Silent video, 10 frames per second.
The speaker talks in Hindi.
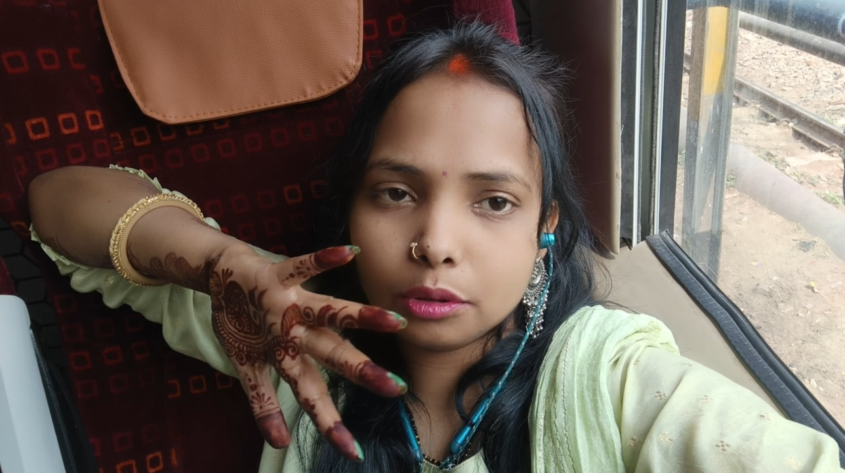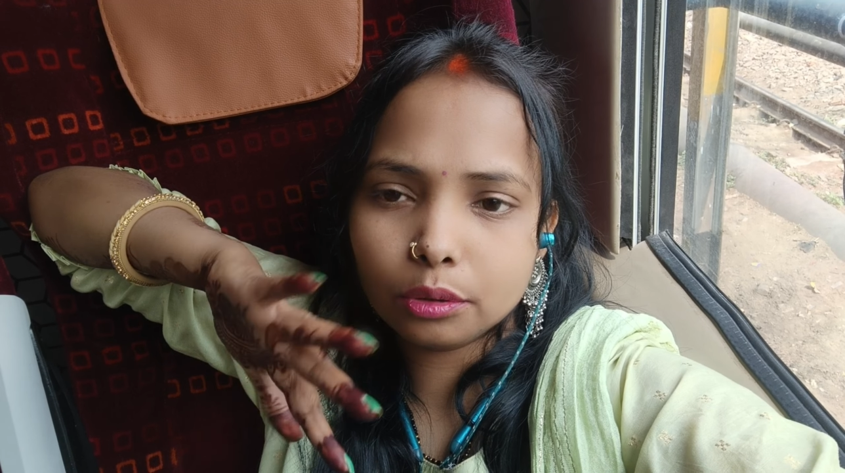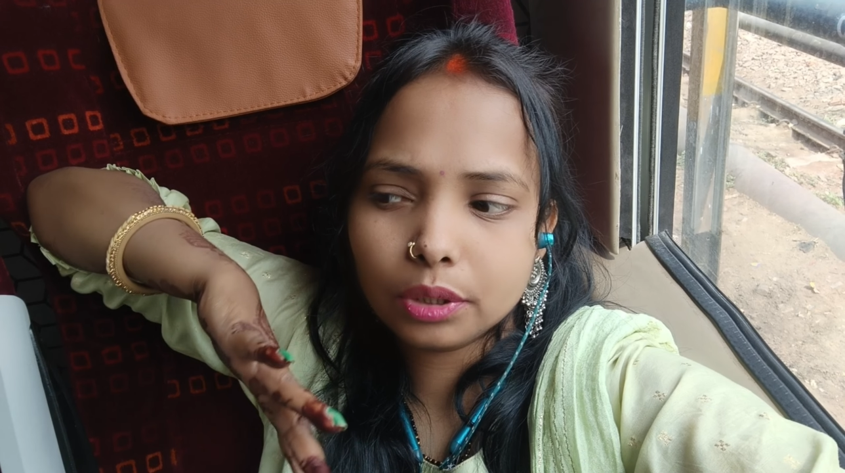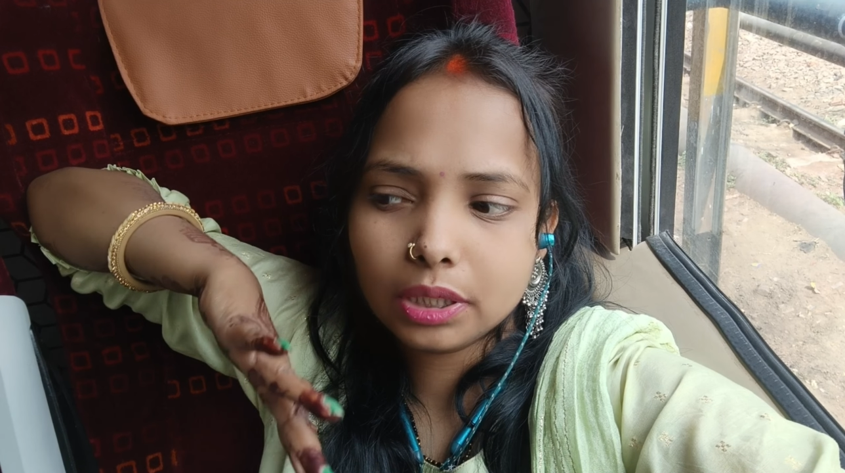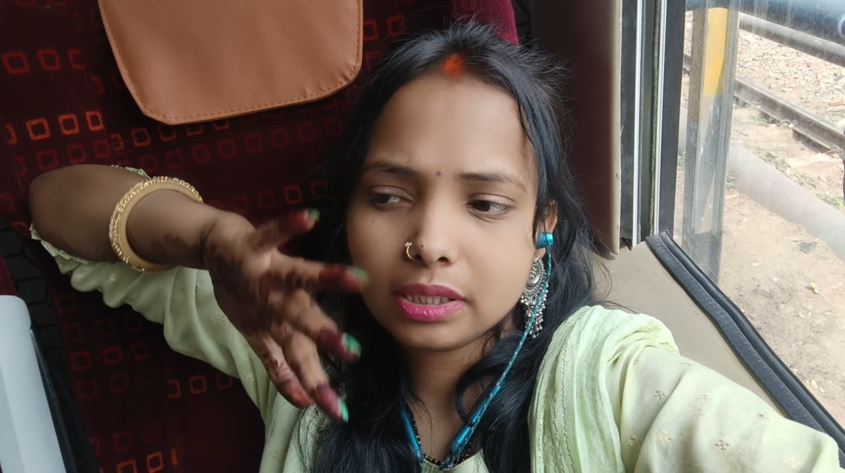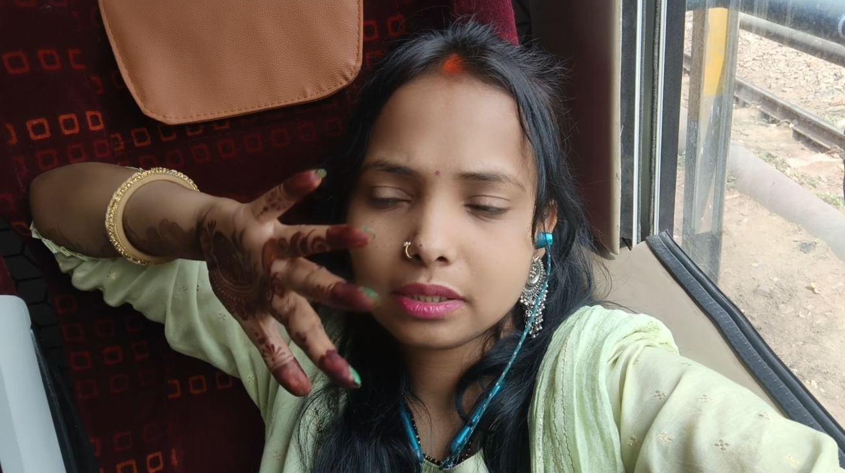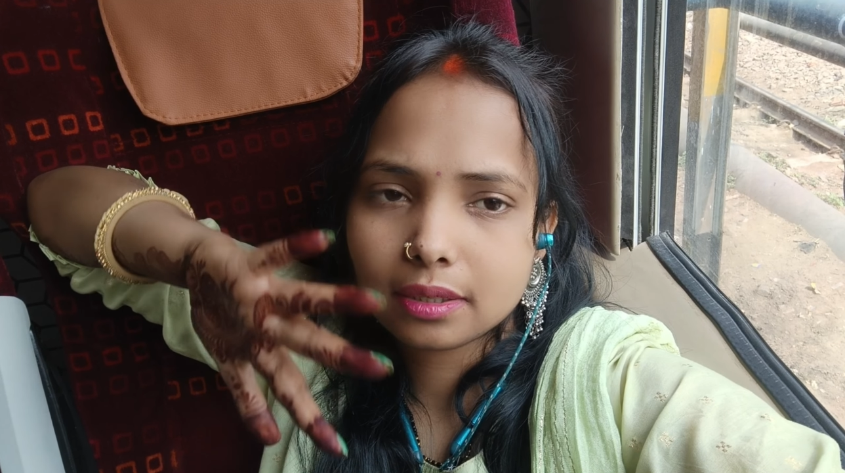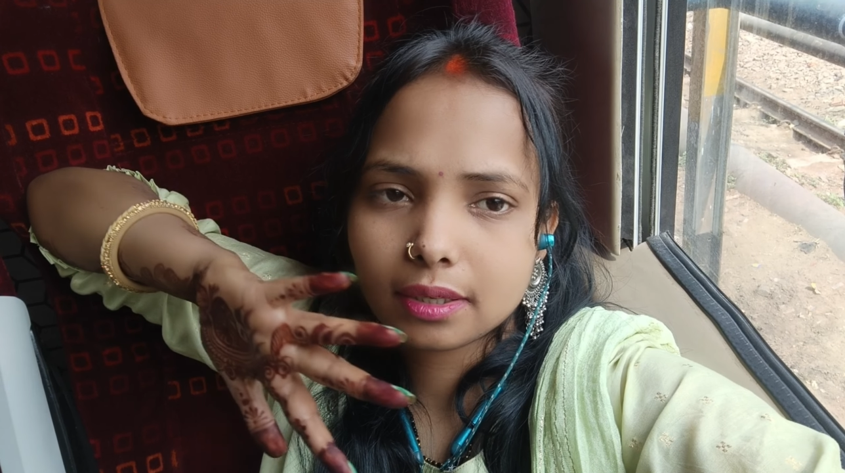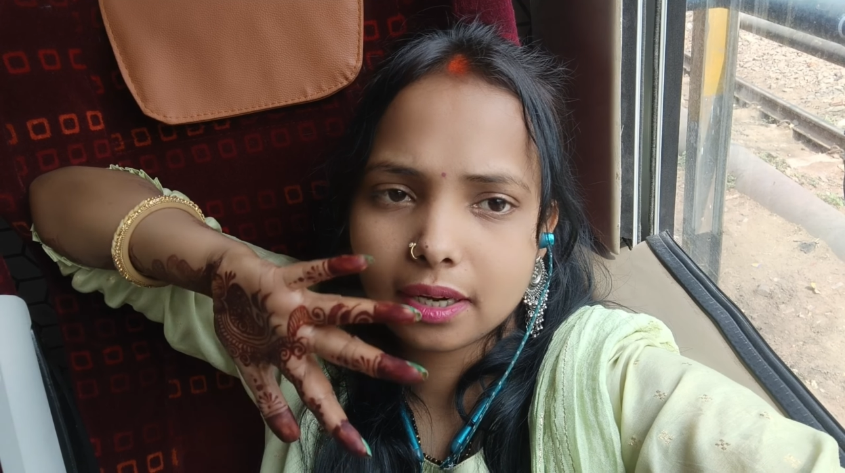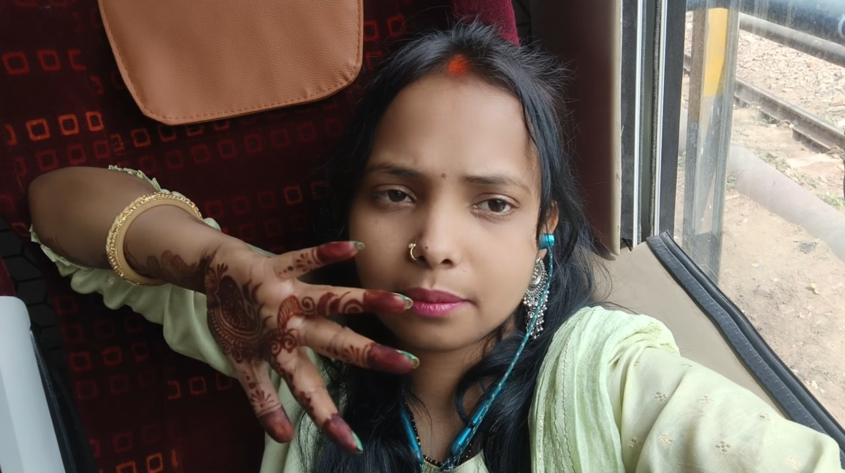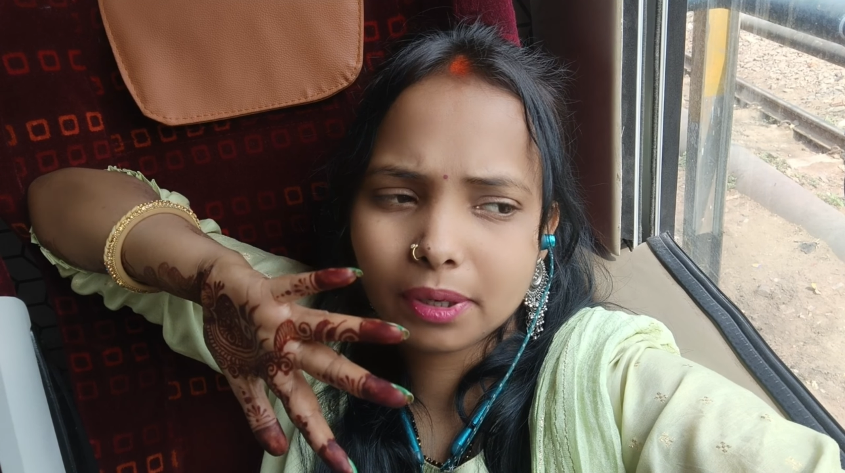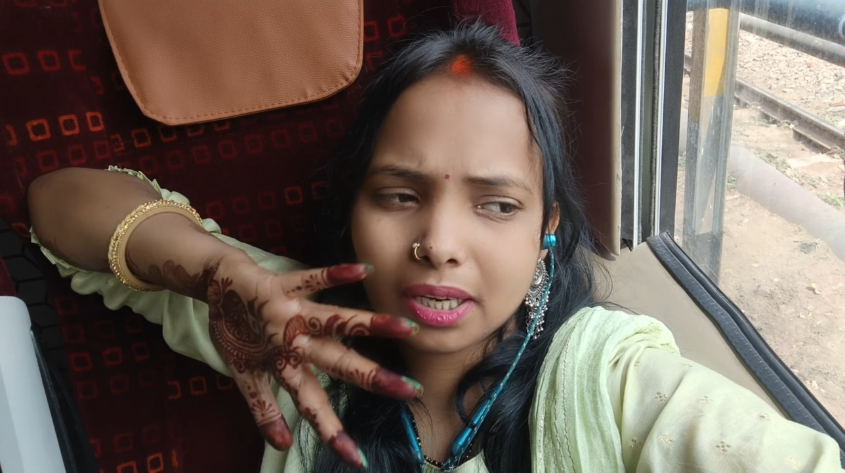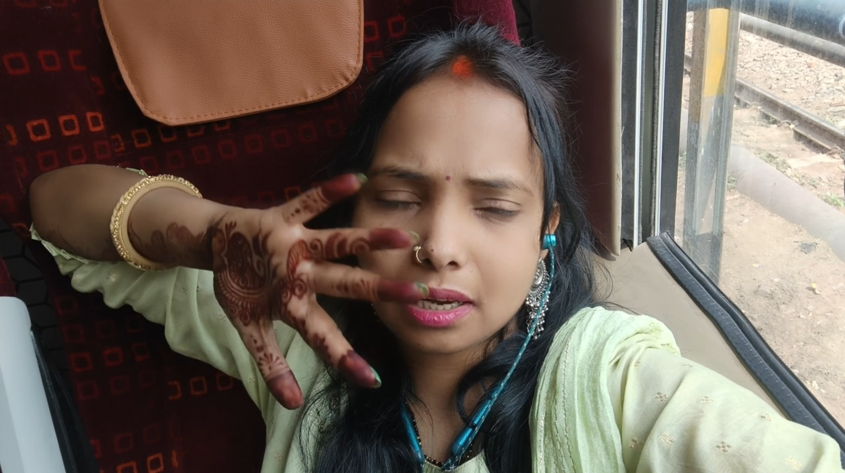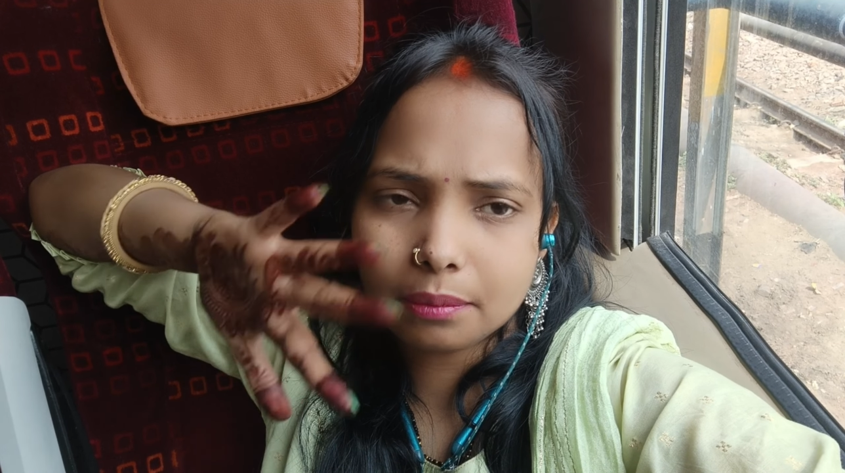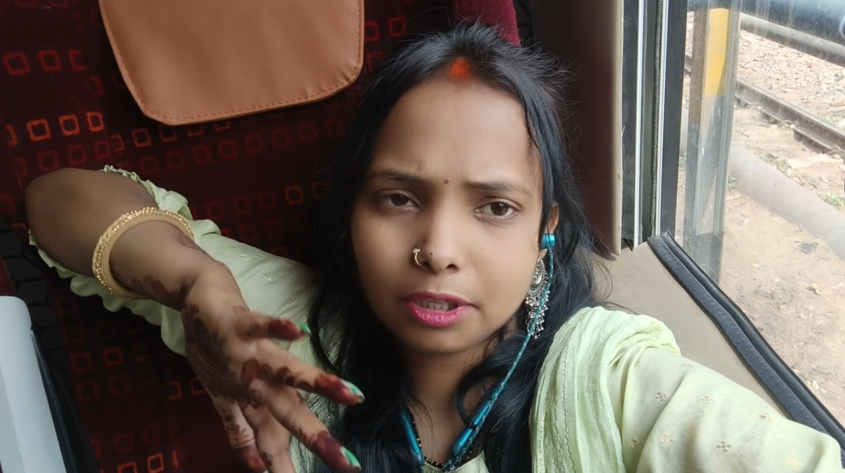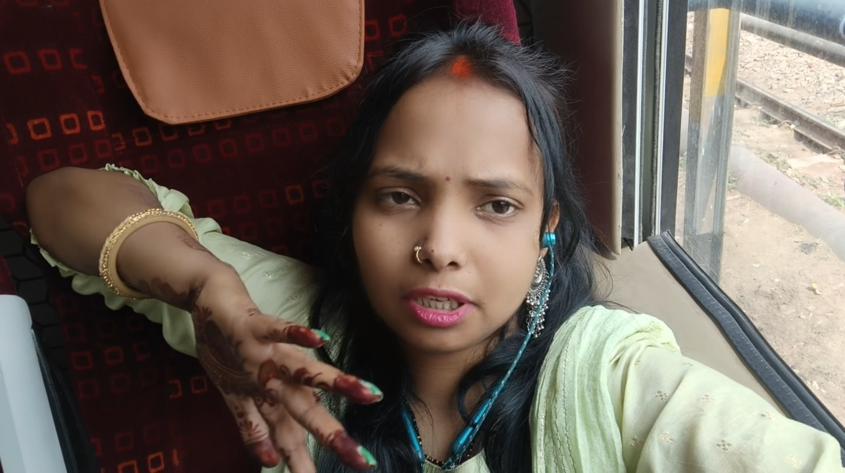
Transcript: जो इस ट्रेन में काम